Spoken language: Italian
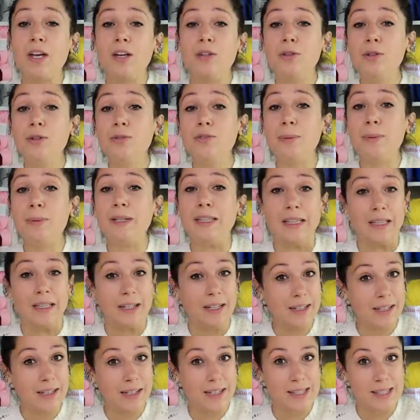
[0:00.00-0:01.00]
Noi ovviamente
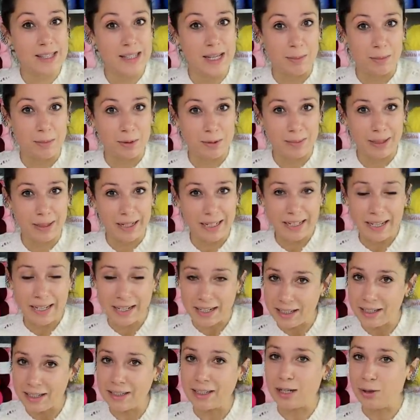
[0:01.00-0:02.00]
ringraziamo Maria
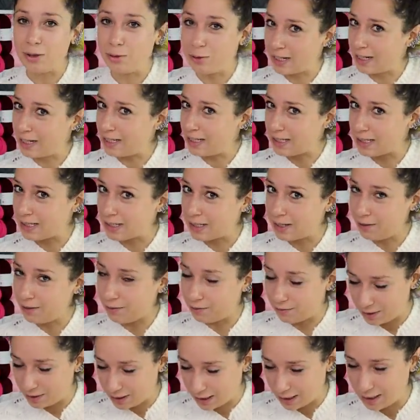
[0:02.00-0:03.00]
Rita Lorenza
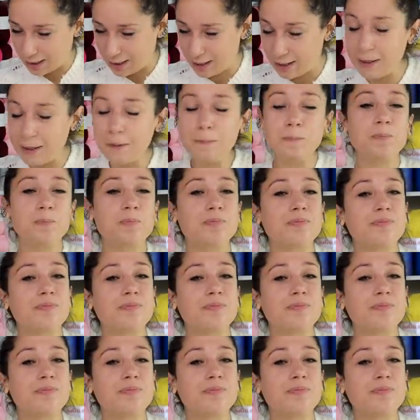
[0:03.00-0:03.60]
Fichera